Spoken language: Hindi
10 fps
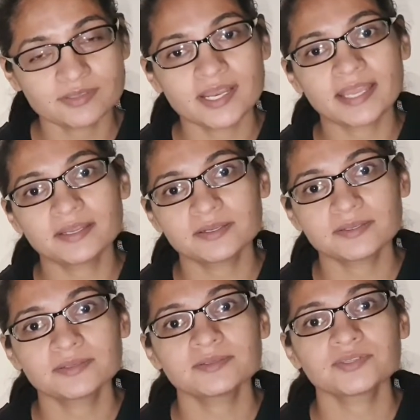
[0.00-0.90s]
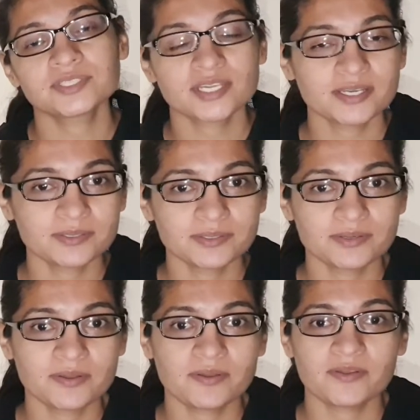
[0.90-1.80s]
को लाइक करो शेयर
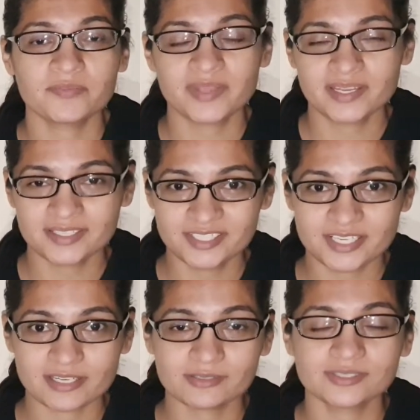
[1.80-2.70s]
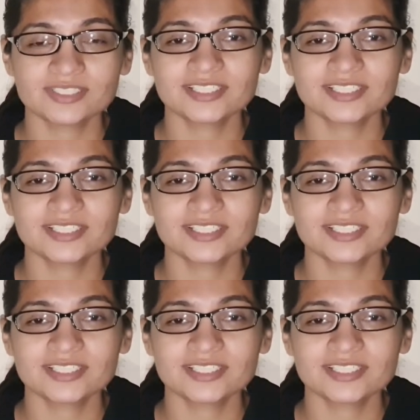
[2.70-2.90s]
करो और मेरे इस चैनल को